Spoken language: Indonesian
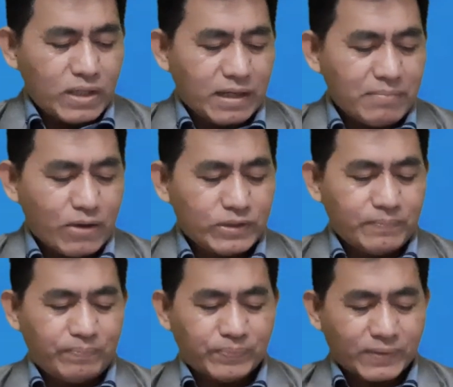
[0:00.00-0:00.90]
dari maut
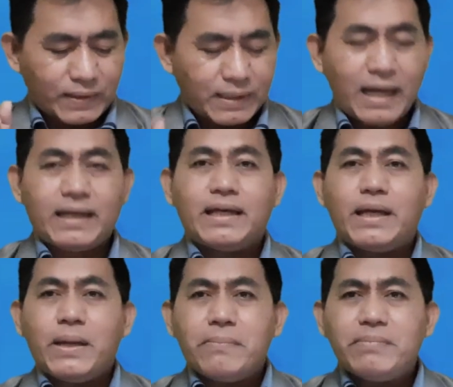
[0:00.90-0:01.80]
dan
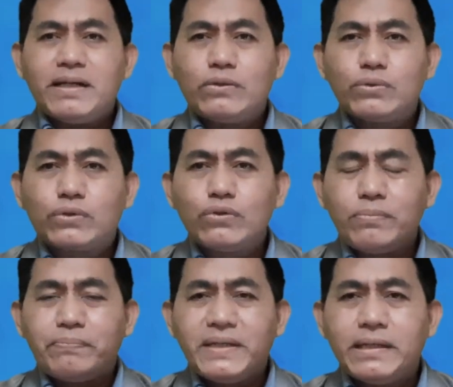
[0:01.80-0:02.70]

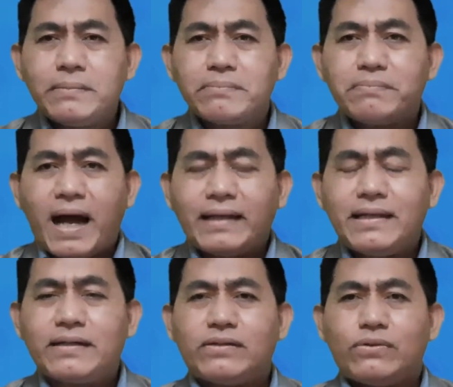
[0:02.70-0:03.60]
menutupi
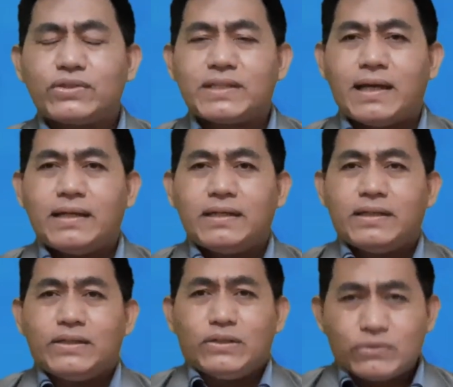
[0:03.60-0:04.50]
banyak dosa.
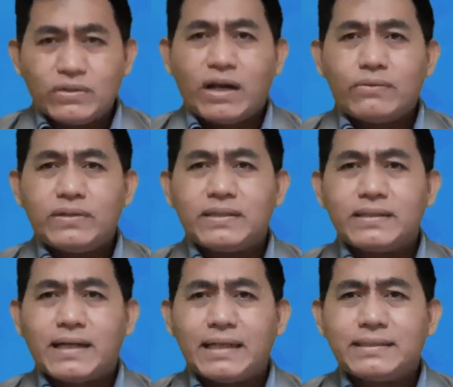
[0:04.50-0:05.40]
Saudaraku yang
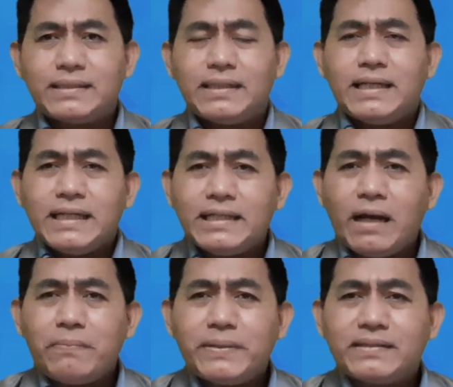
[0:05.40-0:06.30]
kekasih,
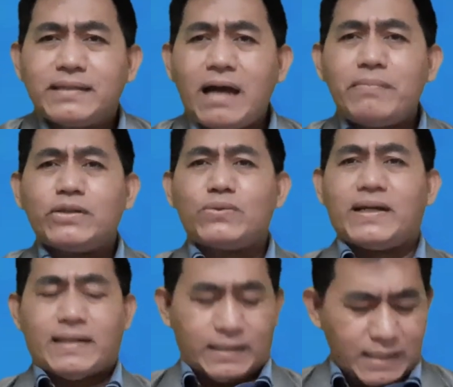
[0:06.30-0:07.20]
yang pertama
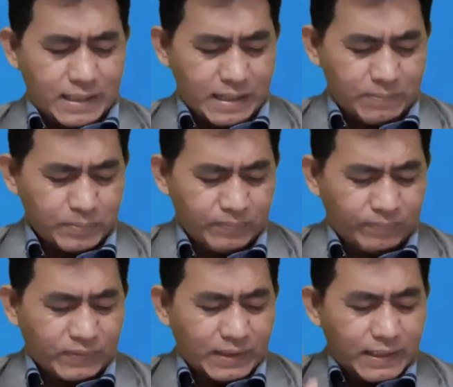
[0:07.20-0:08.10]
Tuhan katakan,
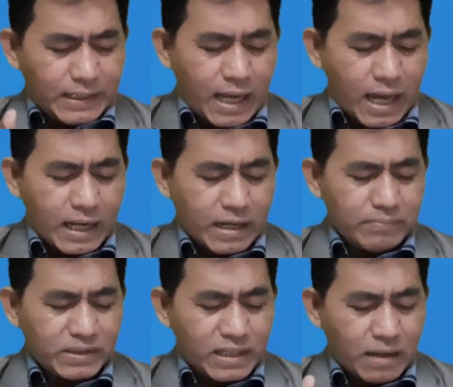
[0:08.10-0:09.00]
ia akan
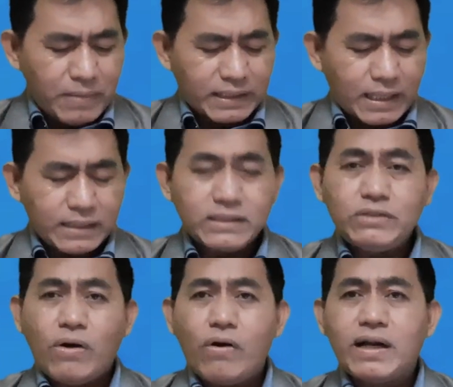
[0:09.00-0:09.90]
menyelamatkan
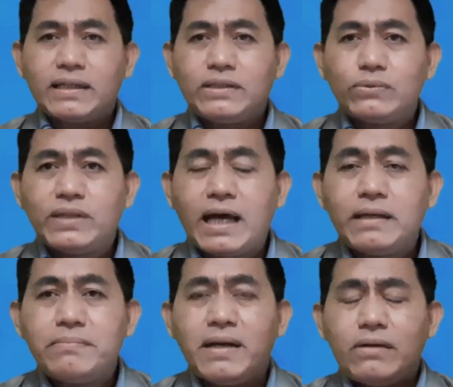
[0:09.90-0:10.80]
jiwa orang itu
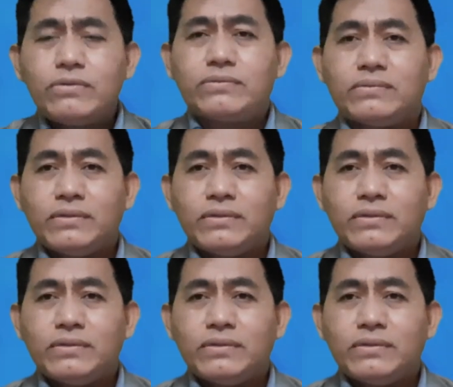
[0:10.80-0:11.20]
dari maut.